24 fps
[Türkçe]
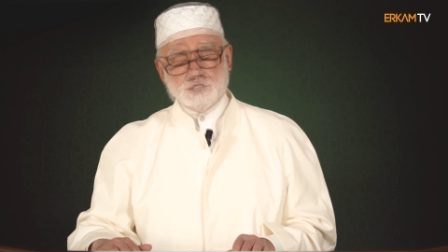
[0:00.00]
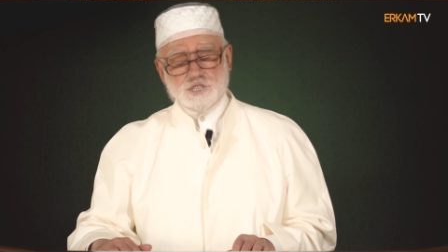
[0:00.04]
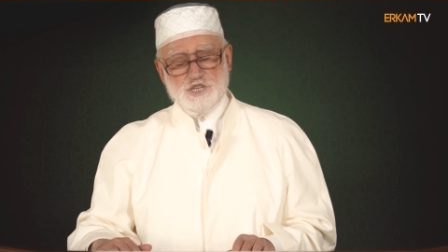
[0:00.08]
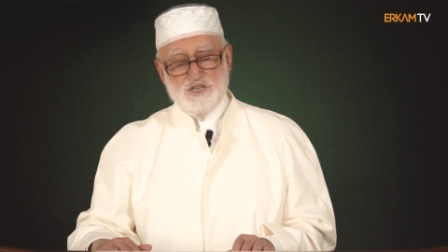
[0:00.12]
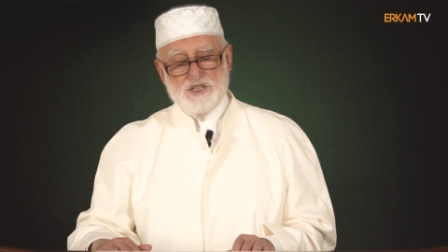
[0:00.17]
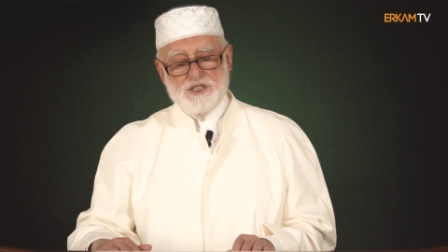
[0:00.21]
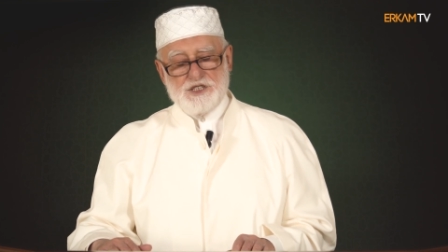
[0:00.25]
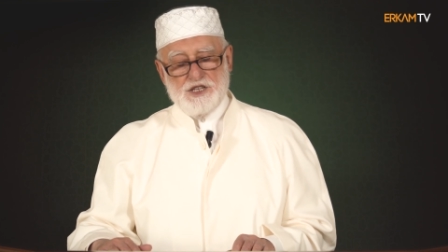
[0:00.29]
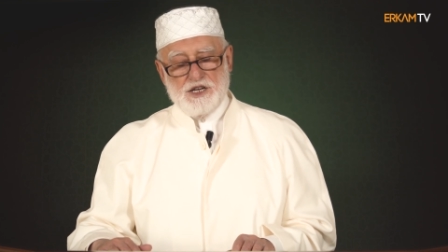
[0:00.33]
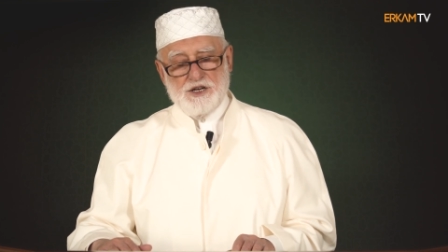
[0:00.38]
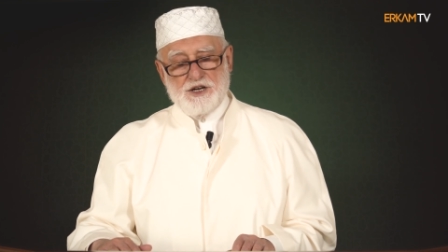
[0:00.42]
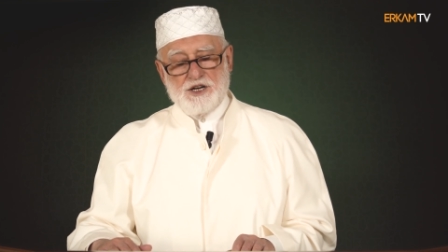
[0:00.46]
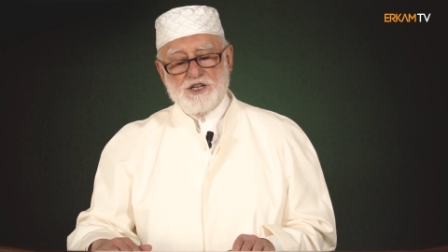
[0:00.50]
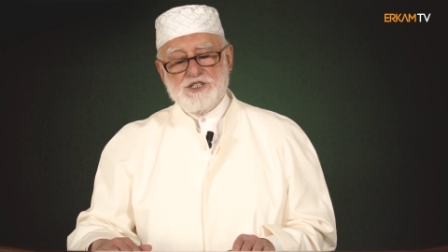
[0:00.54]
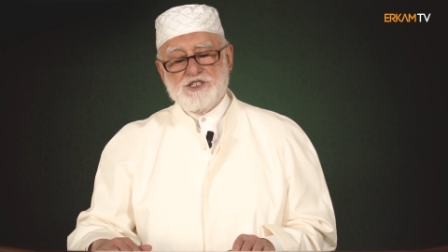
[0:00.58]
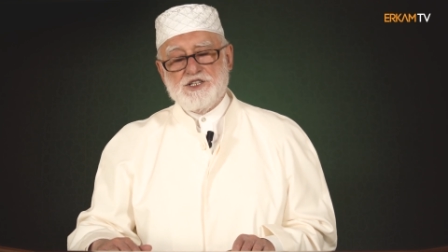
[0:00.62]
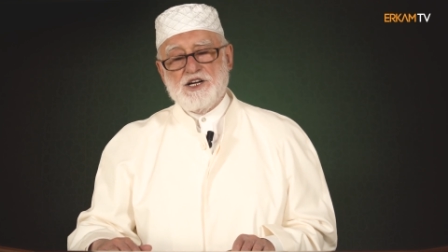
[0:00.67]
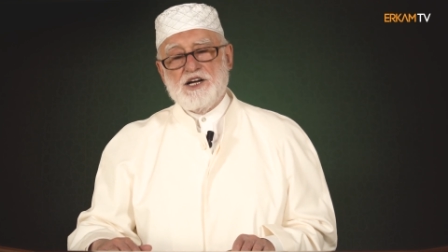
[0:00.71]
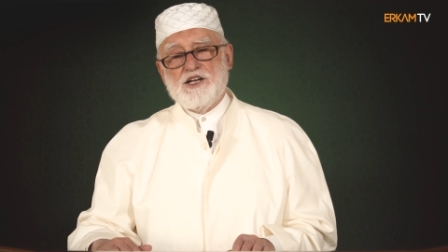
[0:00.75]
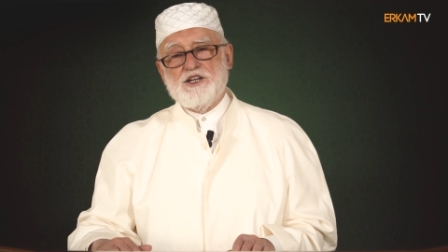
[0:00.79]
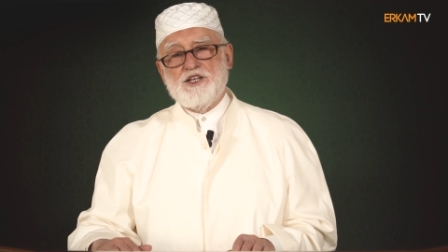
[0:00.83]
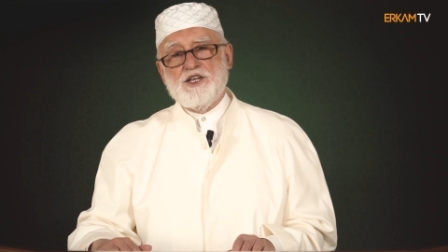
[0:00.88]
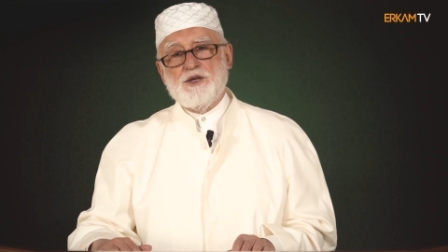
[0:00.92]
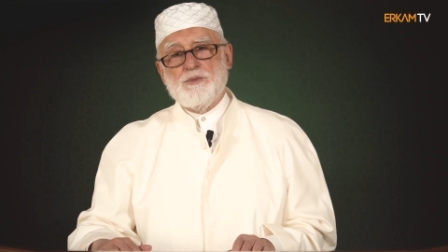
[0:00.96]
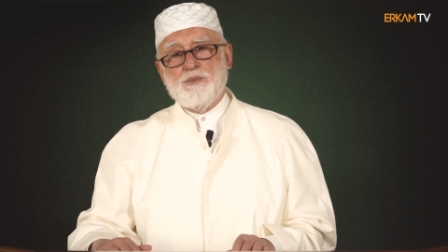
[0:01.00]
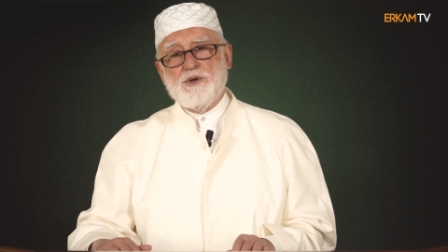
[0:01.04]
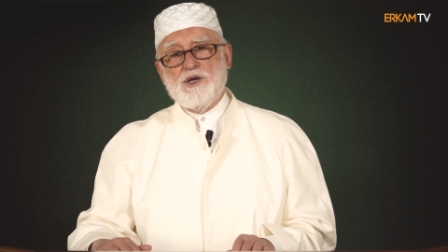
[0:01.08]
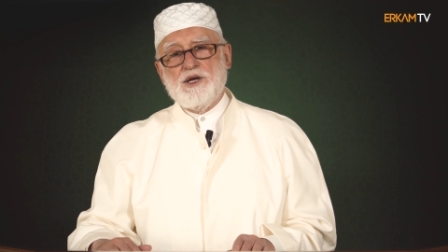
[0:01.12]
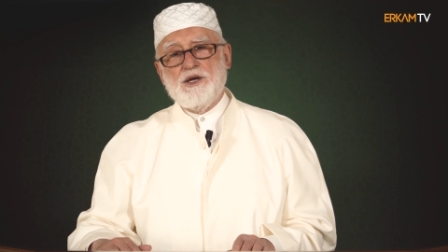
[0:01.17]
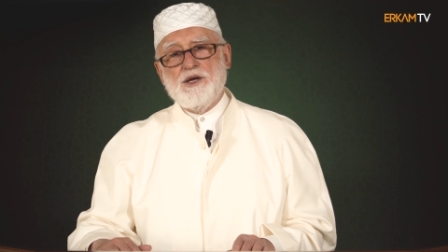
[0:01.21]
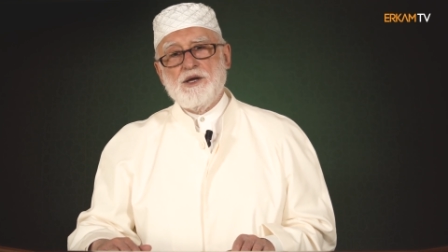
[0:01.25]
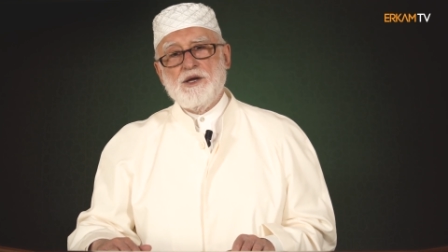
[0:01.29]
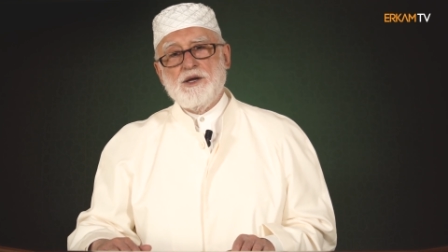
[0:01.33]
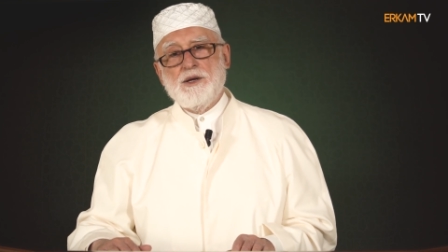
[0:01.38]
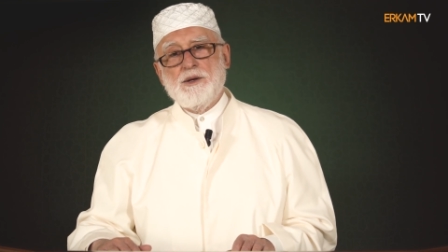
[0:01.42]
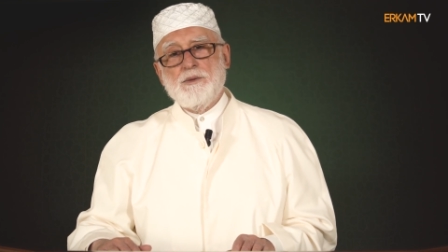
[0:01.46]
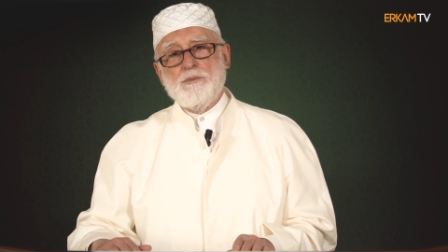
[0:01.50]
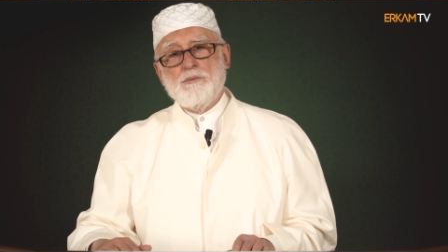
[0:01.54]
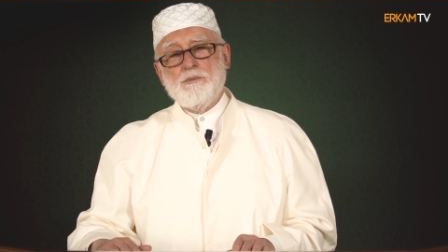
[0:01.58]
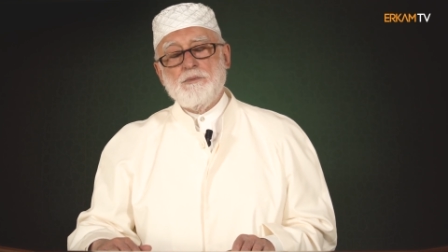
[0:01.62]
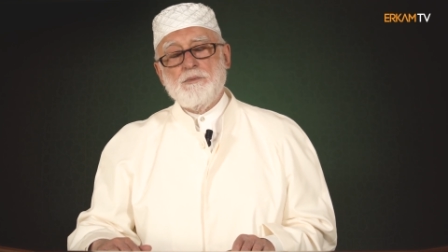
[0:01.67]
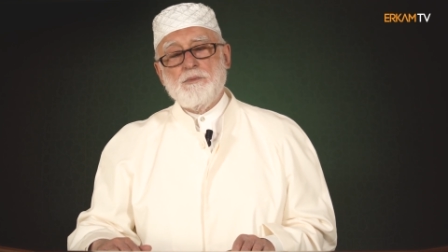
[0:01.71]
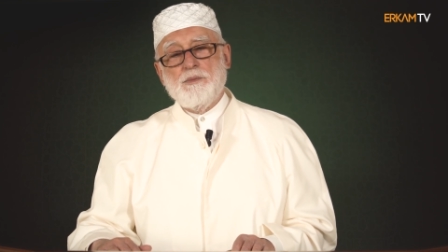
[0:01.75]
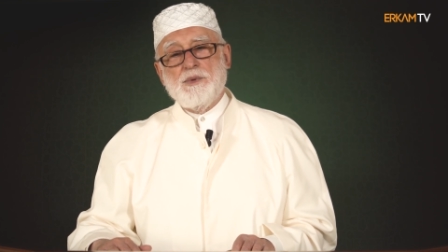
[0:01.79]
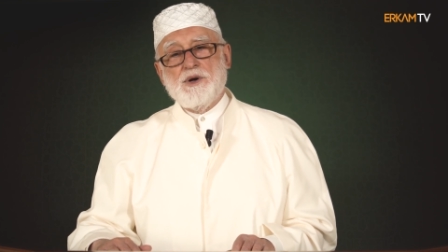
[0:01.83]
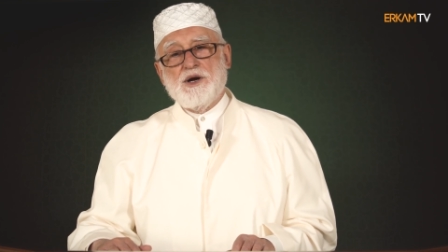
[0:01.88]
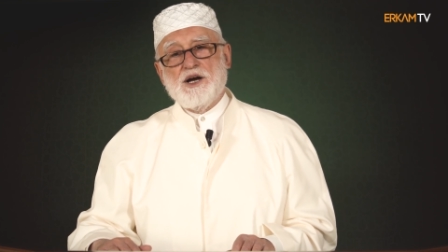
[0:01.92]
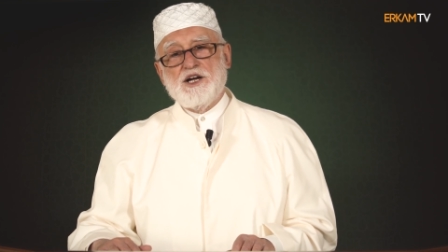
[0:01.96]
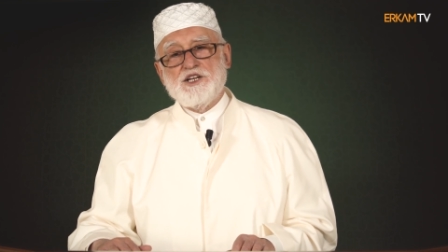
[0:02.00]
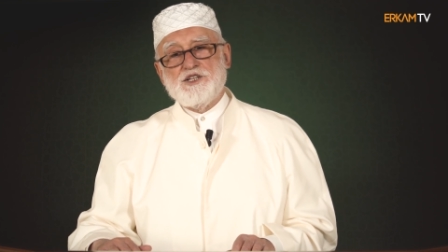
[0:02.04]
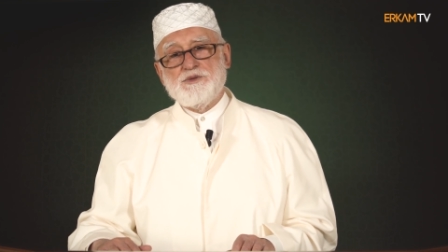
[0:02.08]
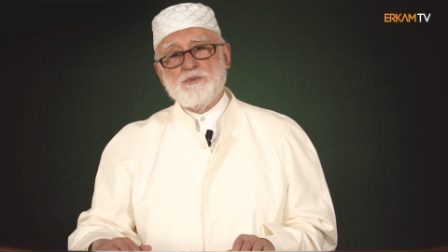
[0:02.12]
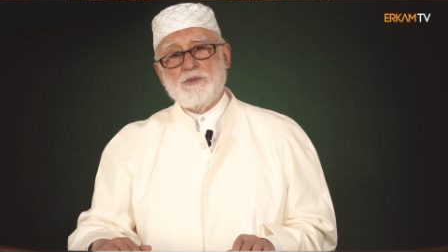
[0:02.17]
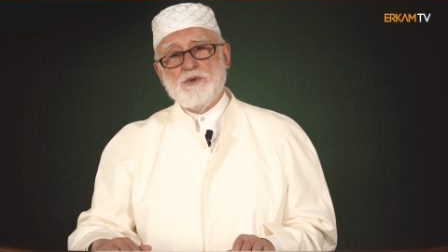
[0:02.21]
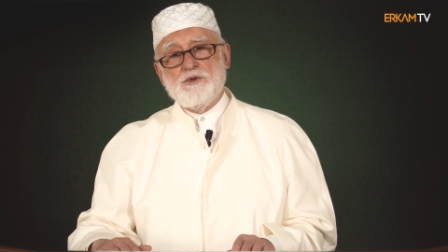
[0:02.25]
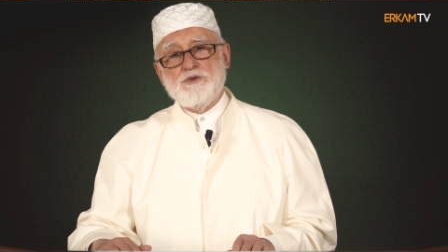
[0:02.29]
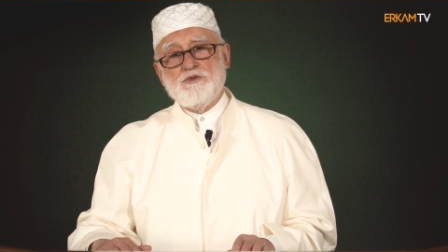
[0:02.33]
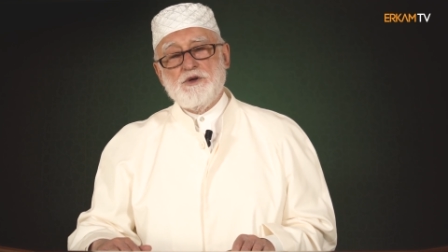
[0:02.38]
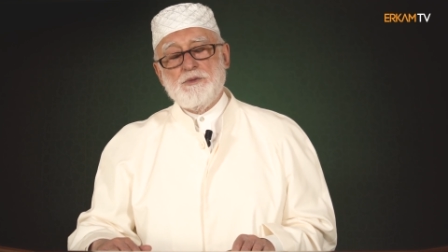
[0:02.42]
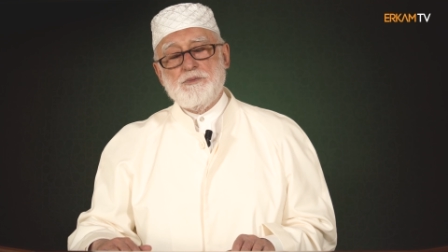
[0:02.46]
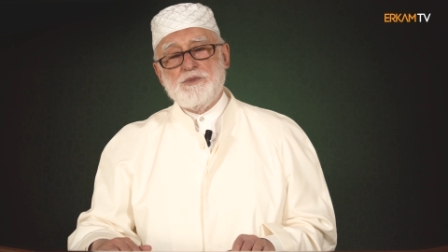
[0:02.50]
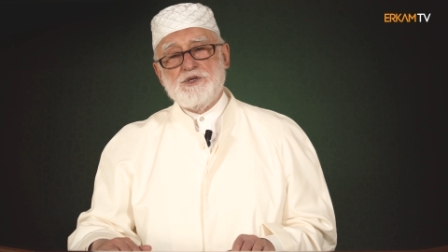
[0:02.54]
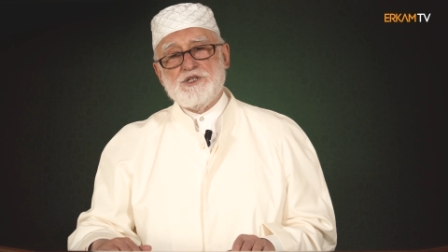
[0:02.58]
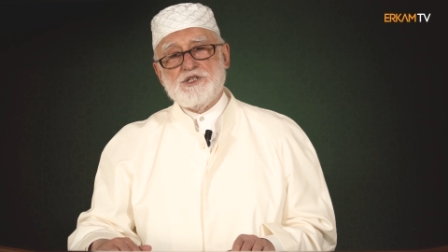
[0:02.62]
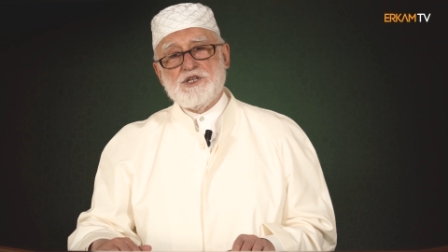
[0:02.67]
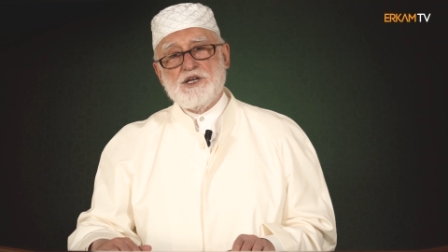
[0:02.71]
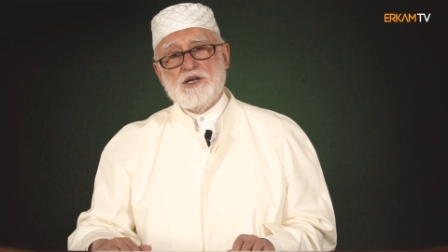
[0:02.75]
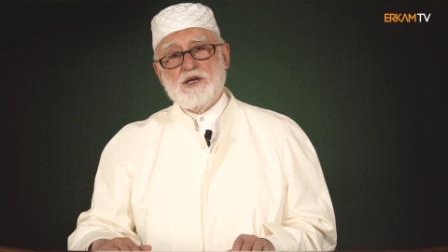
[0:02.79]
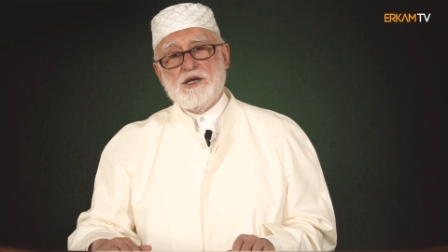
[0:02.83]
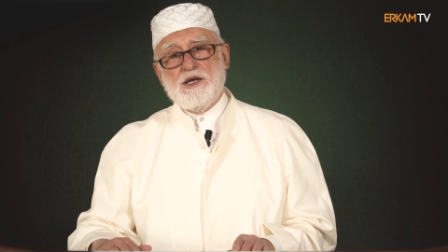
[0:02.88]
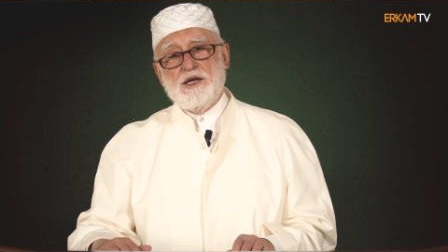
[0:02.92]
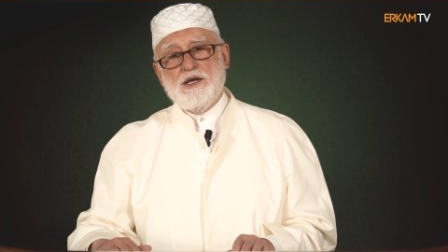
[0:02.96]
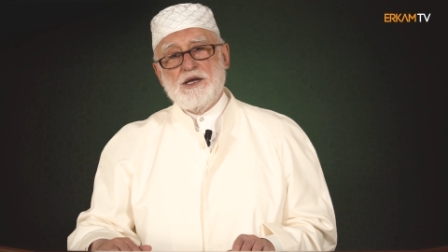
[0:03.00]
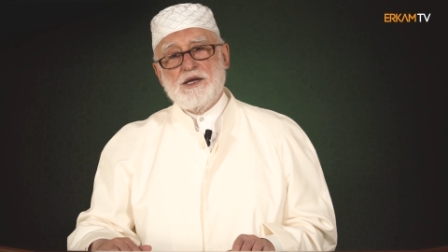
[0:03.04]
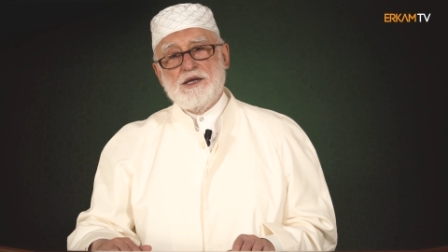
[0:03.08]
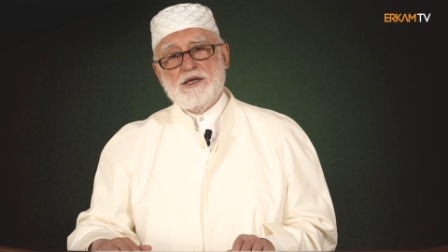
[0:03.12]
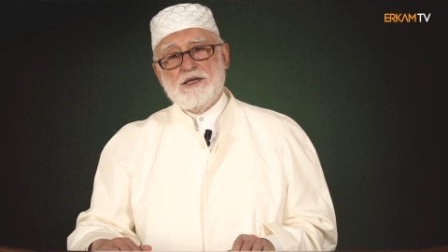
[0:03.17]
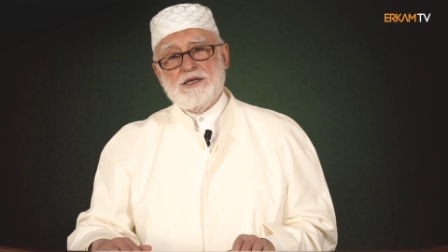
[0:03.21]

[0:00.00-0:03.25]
Ateşten kaçar gibi kaçmamız ve bize